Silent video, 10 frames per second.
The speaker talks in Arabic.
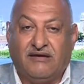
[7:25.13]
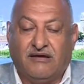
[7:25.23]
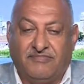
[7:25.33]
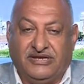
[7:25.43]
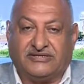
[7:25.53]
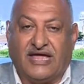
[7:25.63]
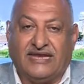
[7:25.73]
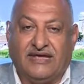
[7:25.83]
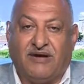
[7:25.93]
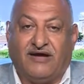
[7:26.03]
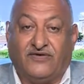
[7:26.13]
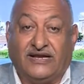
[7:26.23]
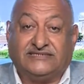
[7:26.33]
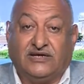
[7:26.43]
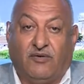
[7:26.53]
بريطانيا مع
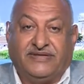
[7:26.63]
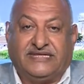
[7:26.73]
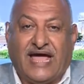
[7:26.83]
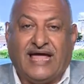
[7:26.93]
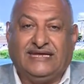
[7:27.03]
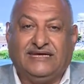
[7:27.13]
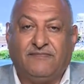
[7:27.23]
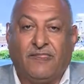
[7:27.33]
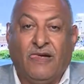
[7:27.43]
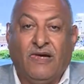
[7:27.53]
فرنسا وبالتالي